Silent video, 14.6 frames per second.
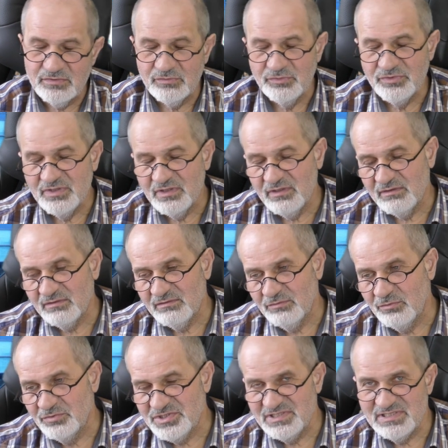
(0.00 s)
а уйти
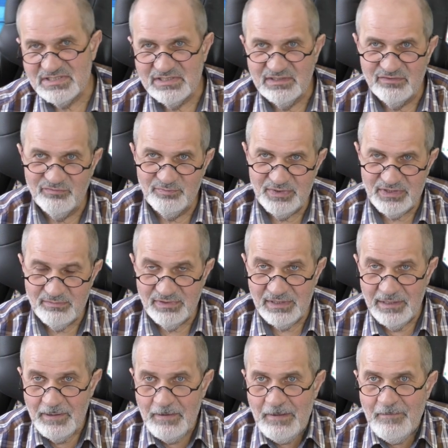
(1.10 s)
очень сильно в прибыль.